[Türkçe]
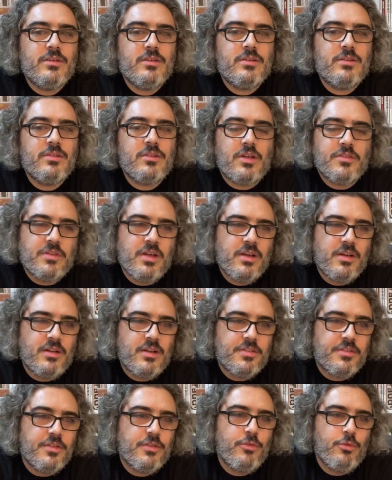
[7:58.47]
zaten
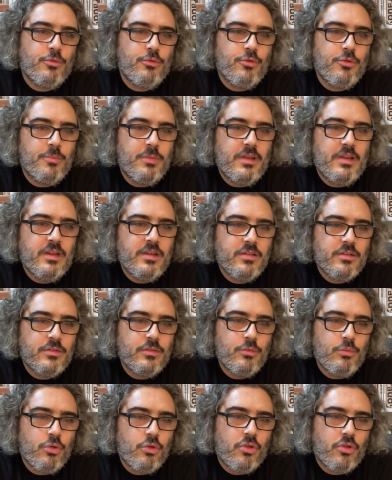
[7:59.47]
klasik olduğunu bildiğiniz üç